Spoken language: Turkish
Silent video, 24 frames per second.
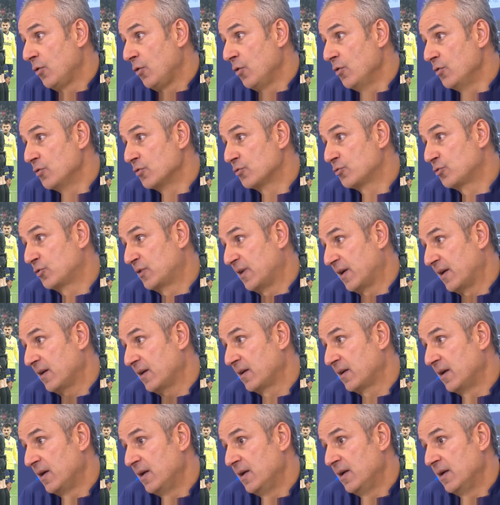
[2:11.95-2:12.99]
oyunu
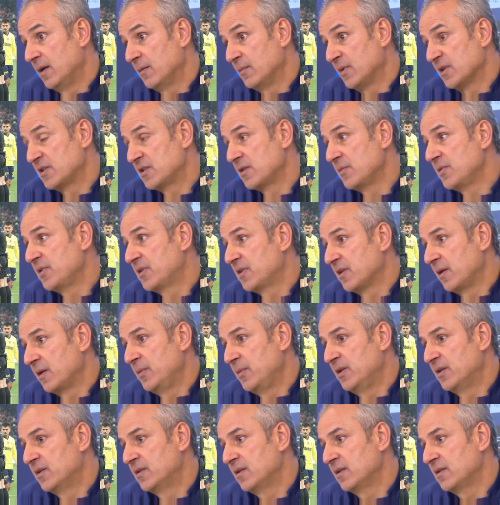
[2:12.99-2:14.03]
tutarak maçı
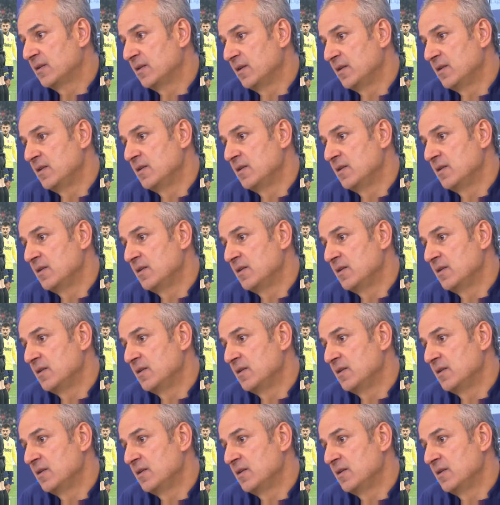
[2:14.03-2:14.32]
bitirebilirdik.